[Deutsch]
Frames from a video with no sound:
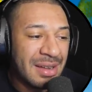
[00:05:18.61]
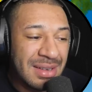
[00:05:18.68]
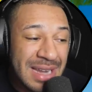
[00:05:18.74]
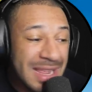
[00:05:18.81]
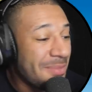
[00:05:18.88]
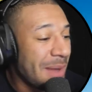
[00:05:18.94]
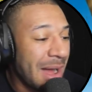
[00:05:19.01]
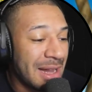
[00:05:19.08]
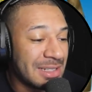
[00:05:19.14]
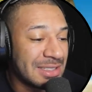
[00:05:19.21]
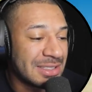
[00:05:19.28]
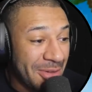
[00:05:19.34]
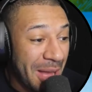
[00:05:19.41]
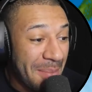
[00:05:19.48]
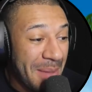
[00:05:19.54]
Niemals.
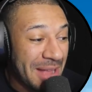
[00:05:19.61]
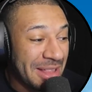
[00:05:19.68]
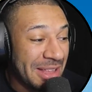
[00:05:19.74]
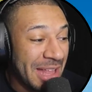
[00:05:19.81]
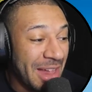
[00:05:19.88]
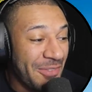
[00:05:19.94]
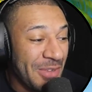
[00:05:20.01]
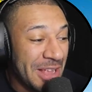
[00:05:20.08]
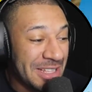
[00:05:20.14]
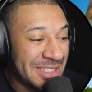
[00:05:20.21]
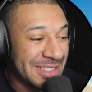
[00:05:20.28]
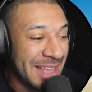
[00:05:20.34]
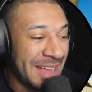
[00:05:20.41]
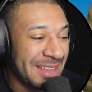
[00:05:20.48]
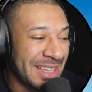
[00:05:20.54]
Komm, mach den
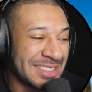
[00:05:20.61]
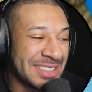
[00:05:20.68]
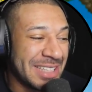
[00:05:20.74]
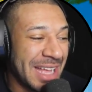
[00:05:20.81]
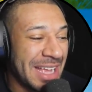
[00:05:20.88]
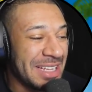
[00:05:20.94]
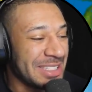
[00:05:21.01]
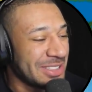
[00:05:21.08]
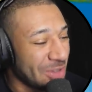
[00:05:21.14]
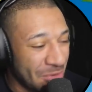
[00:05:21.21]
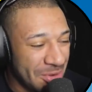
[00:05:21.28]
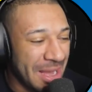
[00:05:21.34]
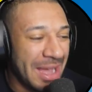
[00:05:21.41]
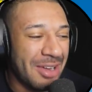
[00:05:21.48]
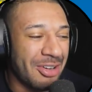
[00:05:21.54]
Delfin-Slide. Das sieht eigentlich so
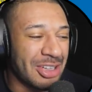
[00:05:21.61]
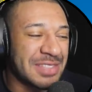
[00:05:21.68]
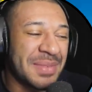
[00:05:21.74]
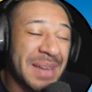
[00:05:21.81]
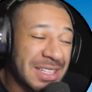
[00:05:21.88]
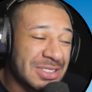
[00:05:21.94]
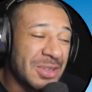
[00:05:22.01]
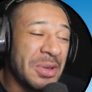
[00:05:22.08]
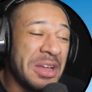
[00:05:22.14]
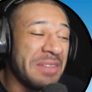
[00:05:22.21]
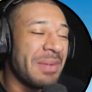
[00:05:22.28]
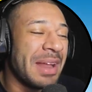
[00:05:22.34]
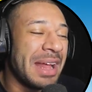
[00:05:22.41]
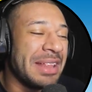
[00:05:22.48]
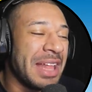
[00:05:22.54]
geil aus, wenn das
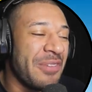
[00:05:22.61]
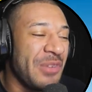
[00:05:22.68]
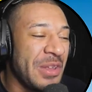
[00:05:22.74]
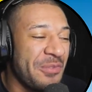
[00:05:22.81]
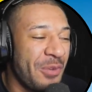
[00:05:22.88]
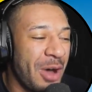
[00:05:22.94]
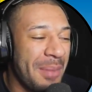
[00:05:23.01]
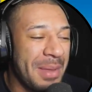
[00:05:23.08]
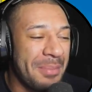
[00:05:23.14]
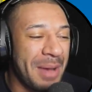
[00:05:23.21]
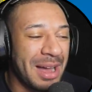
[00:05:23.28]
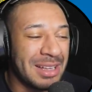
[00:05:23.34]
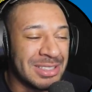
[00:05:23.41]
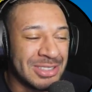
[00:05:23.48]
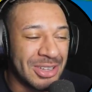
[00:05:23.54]
irgendwann ein Delfin vor mir
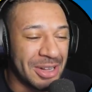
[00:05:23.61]
machen